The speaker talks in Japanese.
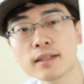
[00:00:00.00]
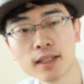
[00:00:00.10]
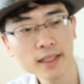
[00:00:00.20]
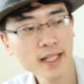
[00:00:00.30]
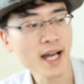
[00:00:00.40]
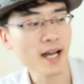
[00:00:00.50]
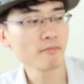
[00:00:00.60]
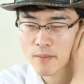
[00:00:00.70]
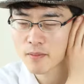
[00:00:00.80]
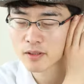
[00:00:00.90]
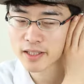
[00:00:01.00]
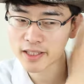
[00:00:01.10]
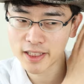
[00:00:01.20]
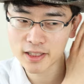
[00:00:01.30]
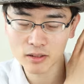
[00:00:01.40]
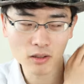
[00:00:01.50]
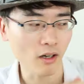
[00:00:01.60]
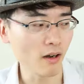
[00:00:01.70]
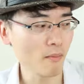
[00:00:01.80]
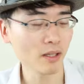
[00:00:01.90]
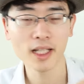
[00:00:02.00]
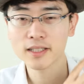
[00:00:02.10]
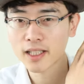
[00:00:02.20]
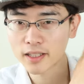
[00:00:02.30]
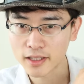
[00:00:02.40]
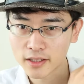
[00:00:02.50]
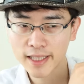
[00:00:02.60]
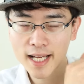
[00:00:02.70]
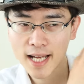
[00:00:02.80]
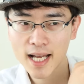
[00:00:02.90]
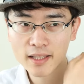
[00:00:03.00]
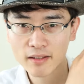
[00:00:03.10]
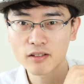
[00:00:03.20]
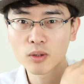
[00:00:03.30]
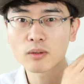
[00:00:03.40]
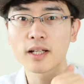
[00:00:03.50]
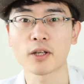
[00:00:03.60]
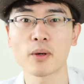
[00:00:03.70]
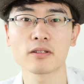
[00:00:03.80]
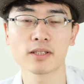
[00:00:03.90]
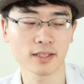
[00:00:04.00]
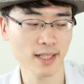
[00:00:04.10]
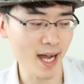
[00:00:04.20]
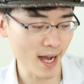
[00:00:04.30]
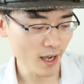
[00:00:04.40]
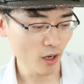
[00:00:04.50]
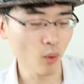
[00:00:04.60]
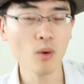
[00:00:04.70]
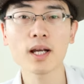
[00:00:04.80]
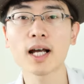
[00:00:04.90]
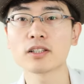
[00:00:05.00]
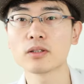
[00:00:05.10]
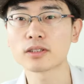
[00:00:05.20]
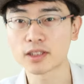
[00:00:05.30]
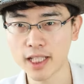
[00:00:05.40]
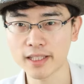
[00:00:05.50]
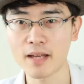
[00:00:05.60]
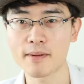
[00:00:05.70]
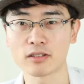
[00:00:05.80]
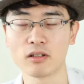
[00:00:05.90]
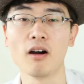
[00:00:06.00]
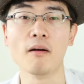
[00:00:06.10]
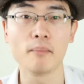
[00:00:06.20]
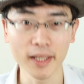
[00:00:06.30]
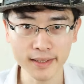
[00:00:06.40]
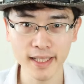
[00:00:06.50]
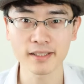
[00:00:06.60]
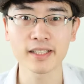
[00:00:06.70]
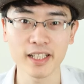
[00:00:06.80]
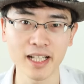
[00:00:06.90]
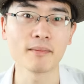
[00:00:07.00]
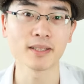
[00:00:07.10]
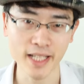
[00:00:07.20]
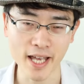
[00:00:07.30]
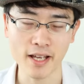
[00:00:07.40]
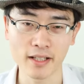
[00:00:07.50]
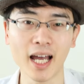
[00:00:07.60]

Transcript: ただ、耳元で聞くと、まあ、確かにさーっていう音は聞こえるのですが、音楽をつけちゃいますと、全く気になりません。